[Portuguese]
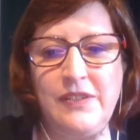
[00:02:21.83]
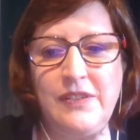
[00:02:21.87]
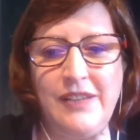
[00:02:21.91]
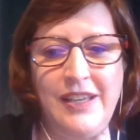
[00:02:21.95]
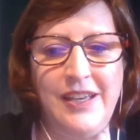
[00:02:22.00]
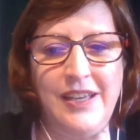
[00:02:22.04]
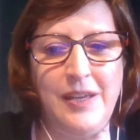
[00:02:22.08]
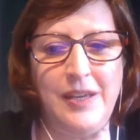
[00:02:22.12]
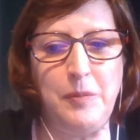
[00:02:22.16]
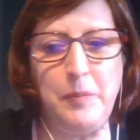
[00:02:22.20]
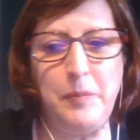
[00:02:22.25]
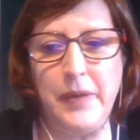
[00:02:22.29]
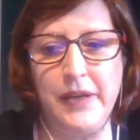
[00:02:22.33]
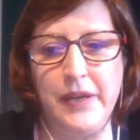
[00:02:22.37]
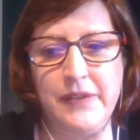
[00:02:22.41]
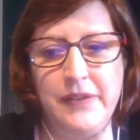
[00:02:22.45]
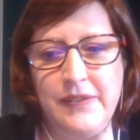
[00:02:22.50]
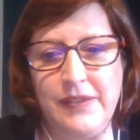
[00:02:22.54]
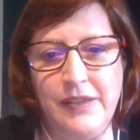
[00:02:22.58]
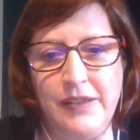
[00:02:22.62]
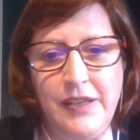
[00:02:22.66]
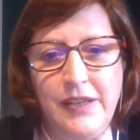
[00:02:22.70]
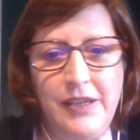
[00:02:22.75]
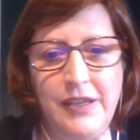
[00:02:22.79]
é,
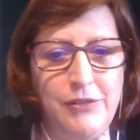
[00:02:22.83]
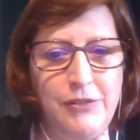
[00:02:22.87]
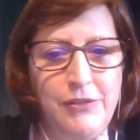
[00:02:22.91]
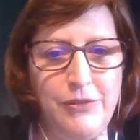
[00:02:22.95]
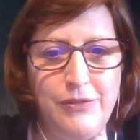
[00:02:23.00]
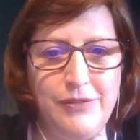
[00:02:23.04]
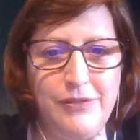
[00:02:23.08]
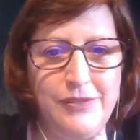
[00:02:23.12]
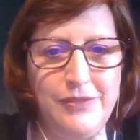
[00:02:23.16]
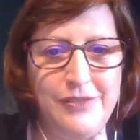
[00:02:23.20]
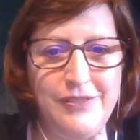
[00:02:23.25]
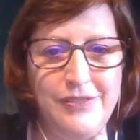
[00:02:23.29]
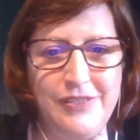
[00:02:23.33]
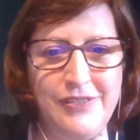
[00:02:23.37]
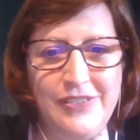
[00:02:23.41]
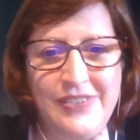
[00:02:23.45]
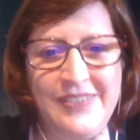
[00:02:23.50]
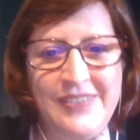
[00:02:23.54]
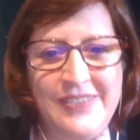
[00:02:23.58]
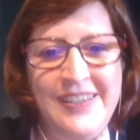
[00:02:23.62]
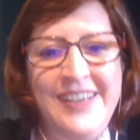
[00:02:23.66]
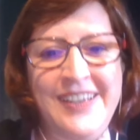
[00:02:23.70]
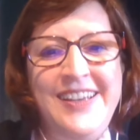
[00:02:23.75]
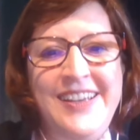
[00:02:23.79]

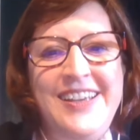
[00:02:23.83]
parceiros,